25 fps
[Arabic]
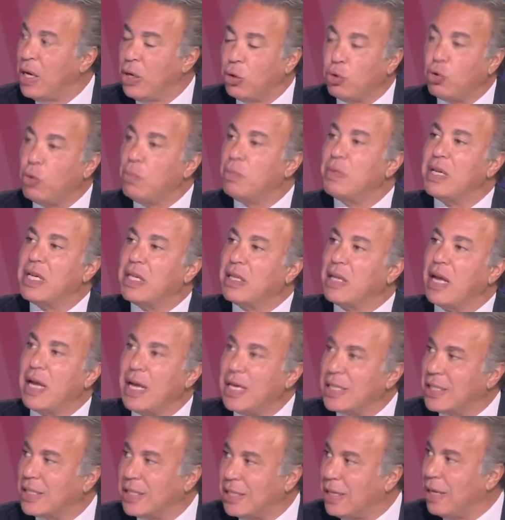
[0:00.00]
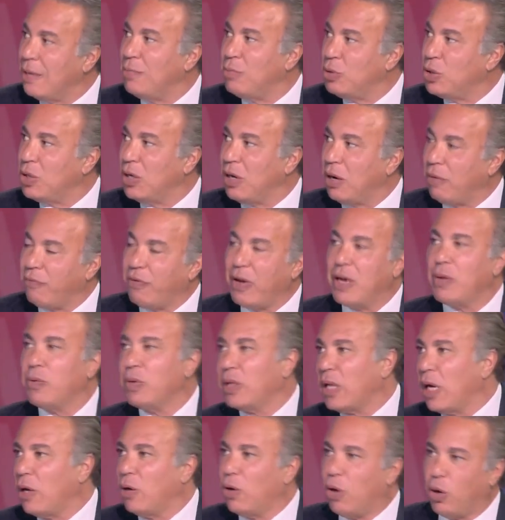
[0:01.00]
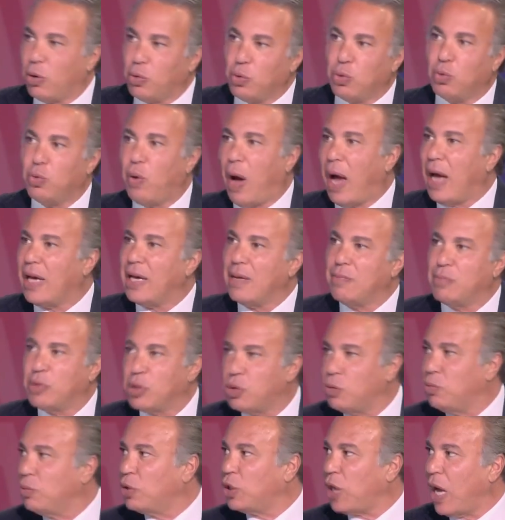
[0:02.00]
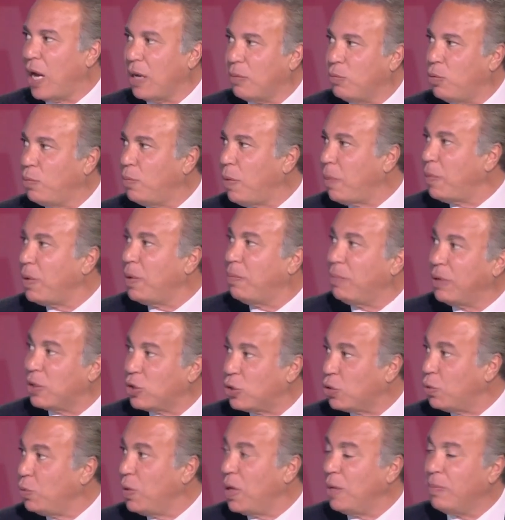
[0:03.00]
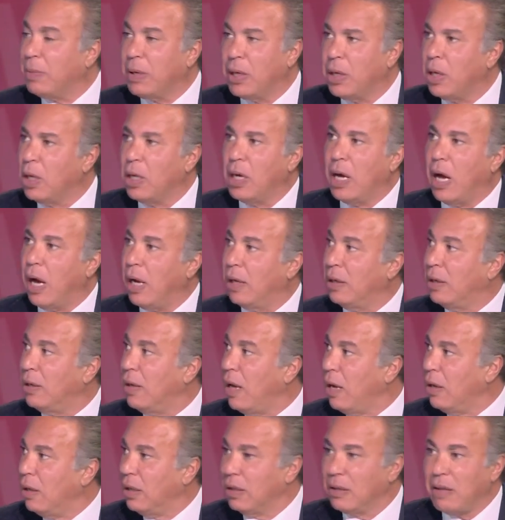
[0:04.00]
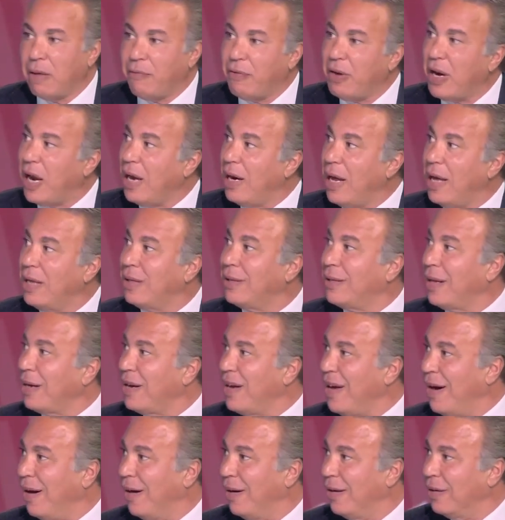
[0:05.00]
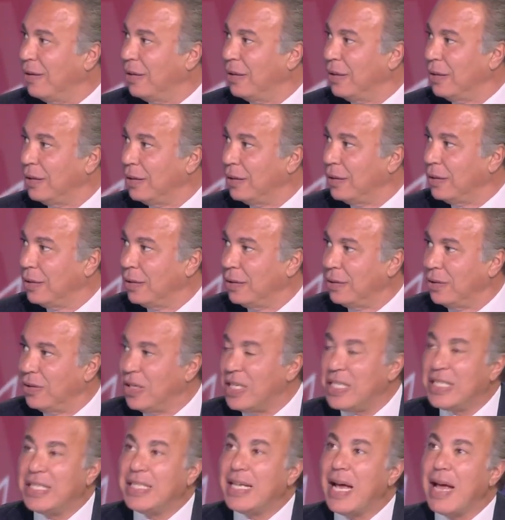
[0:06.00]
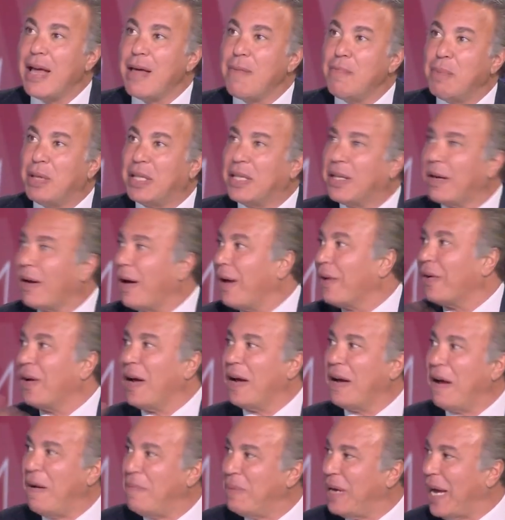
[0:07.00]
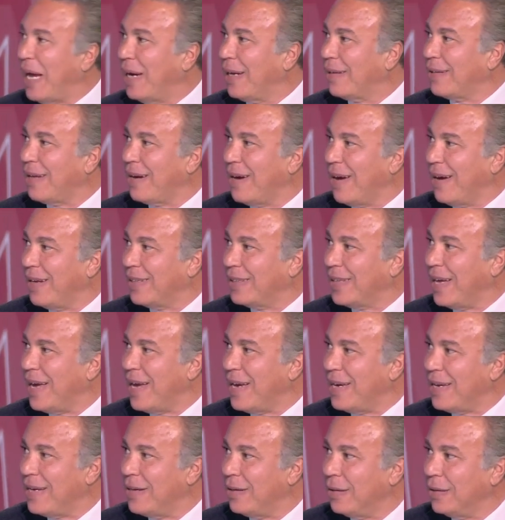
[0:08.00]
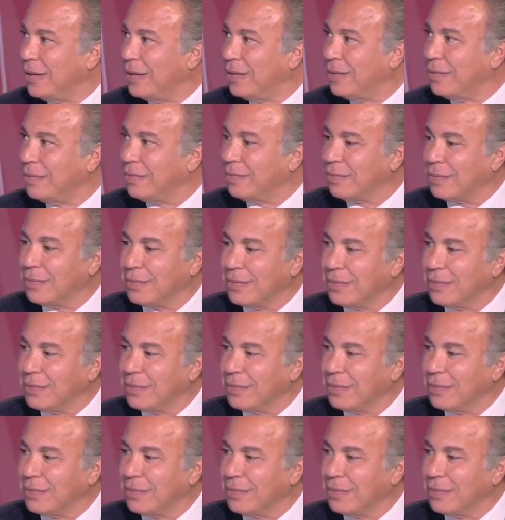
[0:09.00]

تقوم يتهز المدير الفني ويتقال له عروض وهيمشي ومش عاجبه وما بيقبضش ويقبض الله ده فرقه لقت طريقها صح ازاي بتخرجها من على طريقها تاني وهتعوز ايه اكتر